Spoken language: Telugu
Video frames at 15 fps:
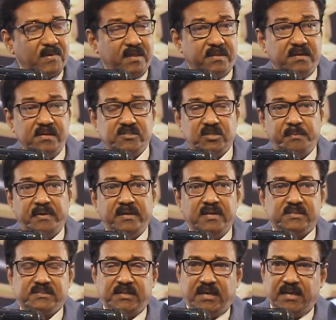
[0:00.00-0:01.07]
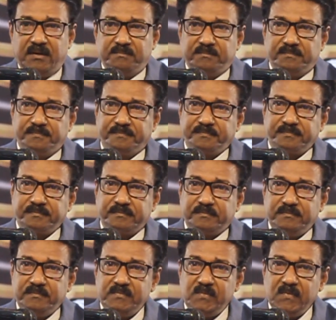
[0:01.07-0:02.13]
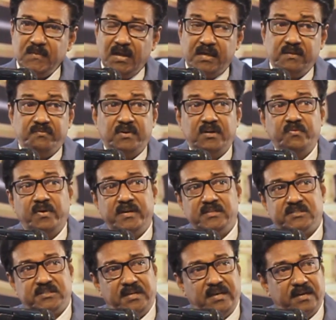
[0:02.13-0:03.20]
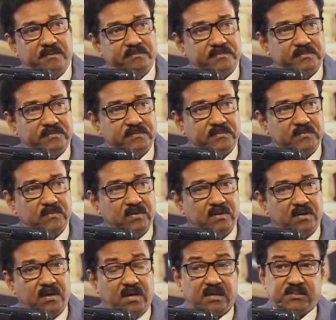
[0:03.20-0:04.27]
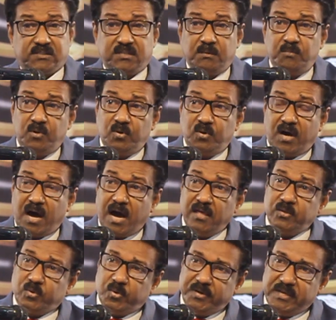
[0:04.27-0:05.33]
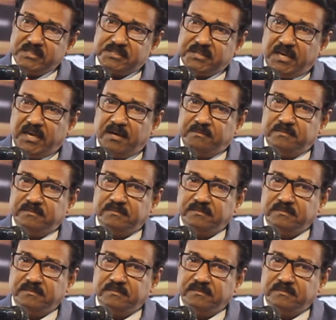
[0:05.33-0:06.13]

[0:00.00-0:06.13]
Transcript: అది నిజమైన స్నేహం అది విడువని స్నేహం కష్టంలో ఆదుకునే స్నేహం